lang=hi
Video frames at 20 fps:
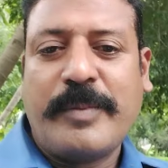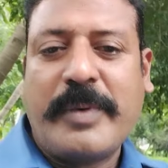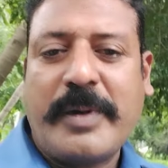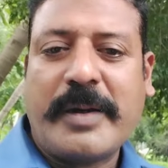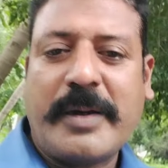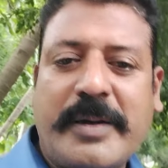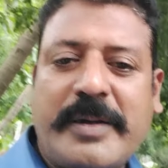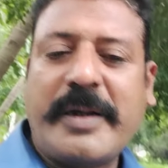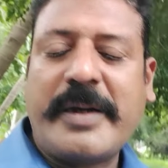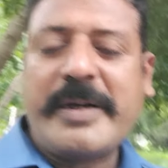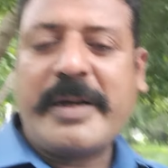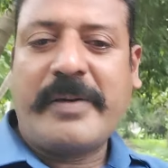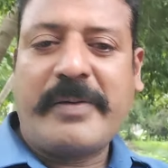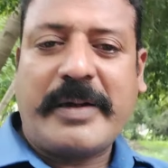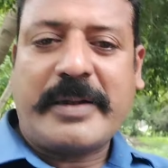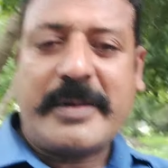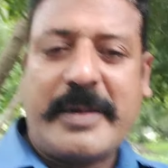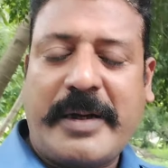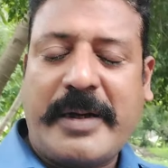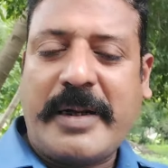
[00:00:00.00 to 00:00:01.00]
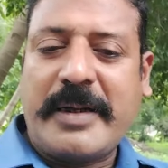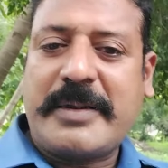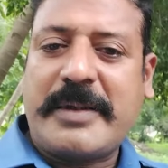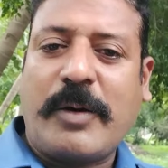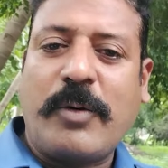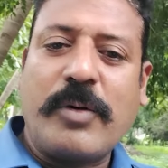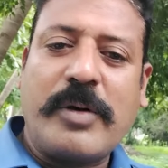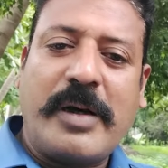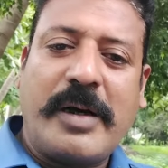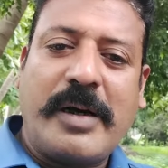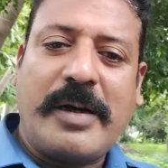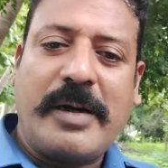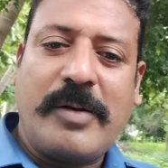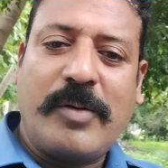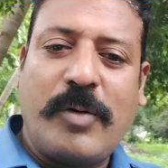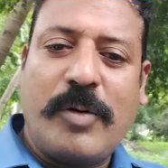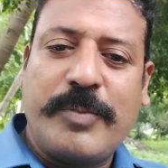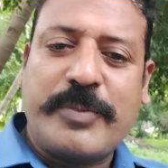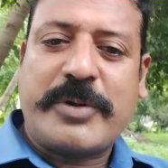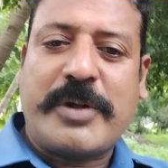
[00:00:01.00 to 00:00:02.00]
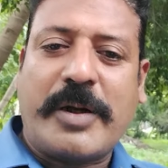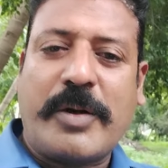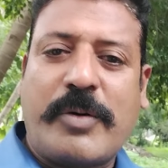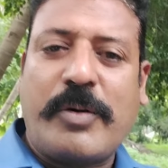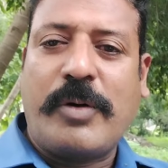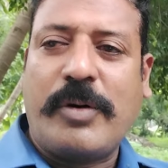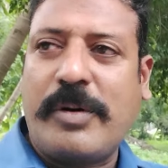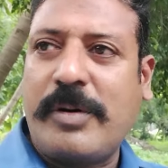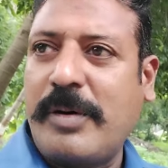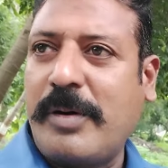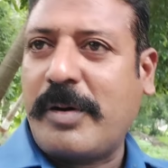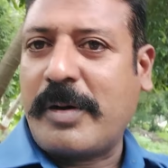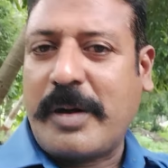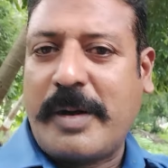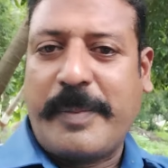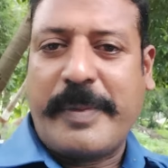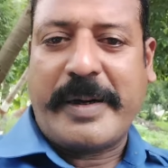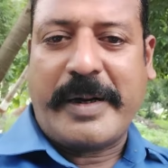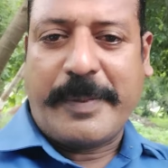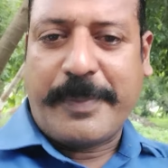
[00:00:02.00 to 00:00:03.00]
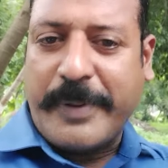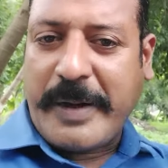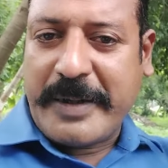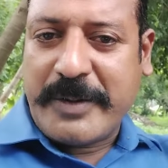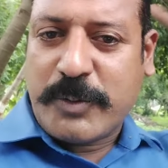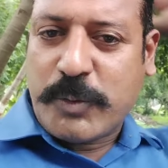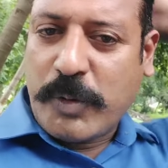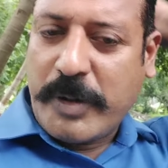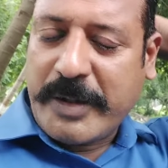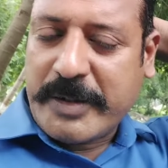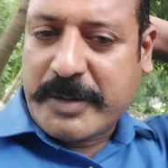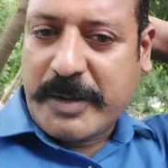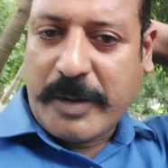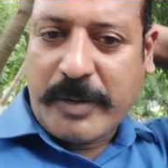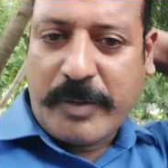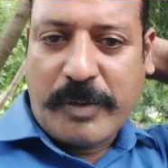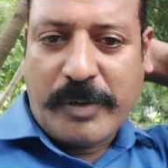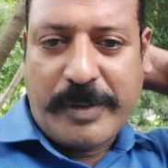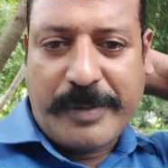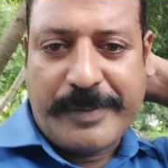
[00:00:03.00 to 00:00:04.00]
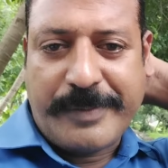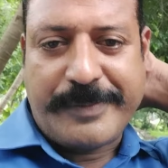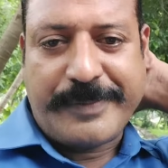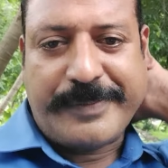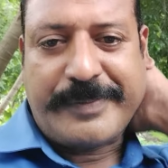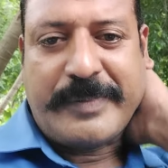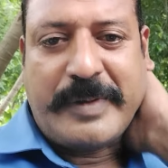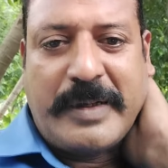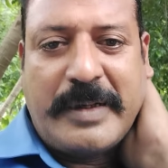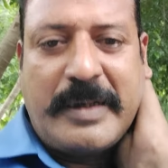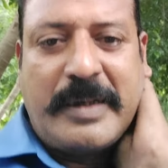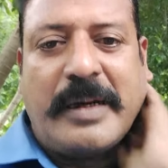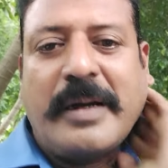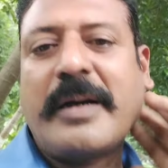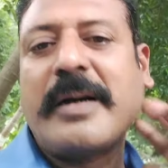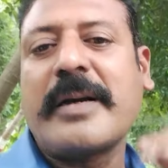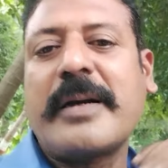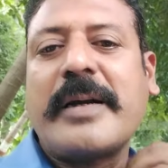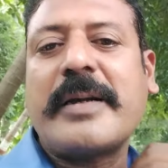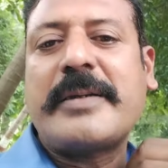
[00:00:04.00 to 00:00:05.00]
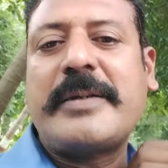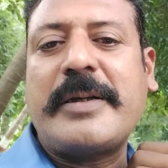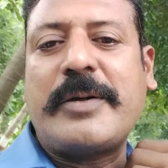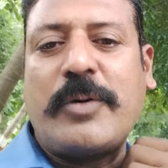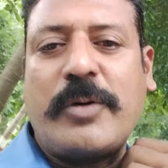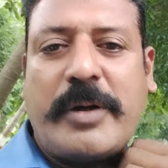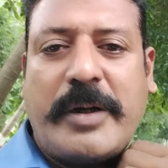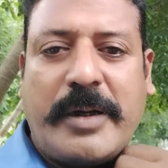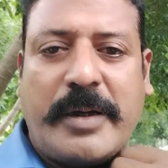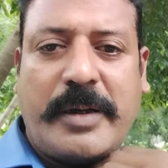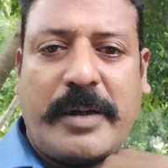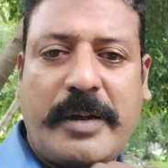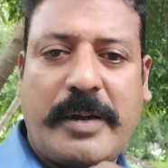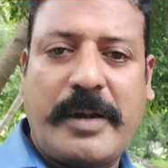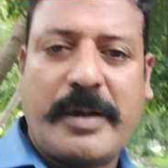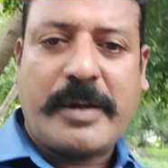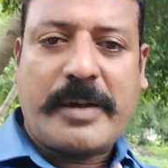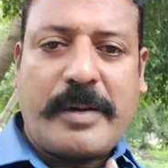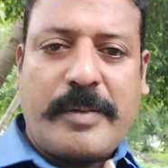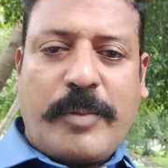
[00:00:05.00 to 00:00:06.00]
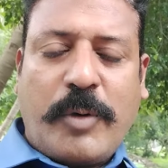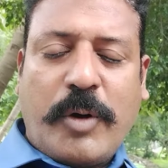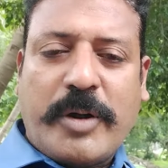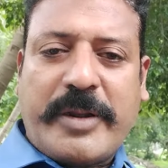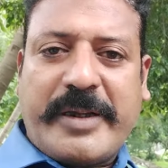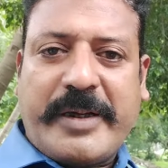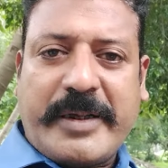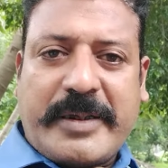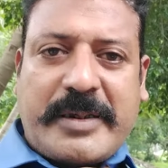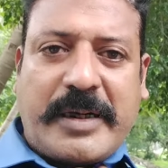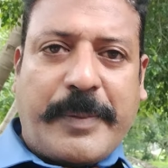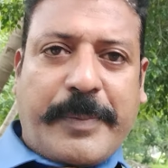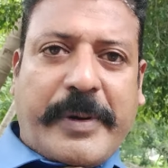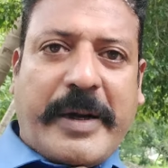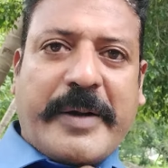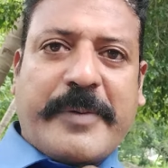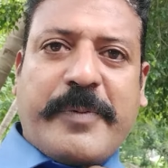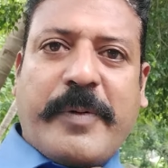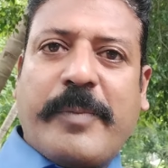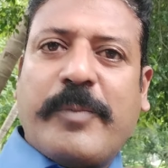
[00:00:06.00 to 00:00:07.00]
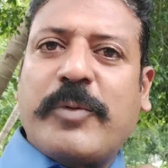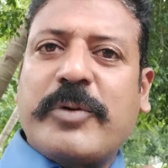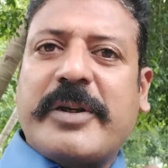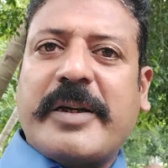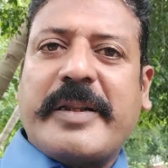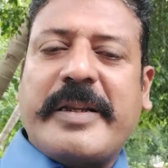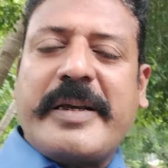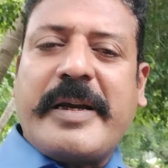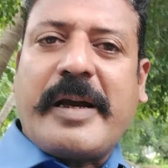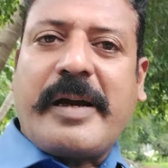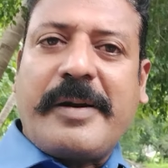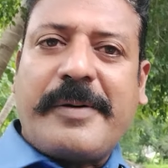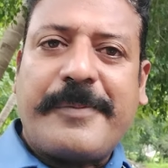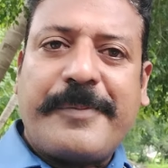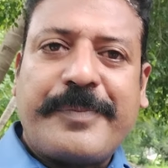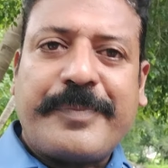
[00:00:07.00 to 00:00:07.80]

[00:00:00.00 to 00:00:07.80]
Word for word: मैं धन्यवाद कहना चाहूँगा ओम सर को और हमारे अपलाइन सुरेश सर को कि जिन्होंने एक बहुत ही अच्छा प्लेटफॉर्म मुझे दिया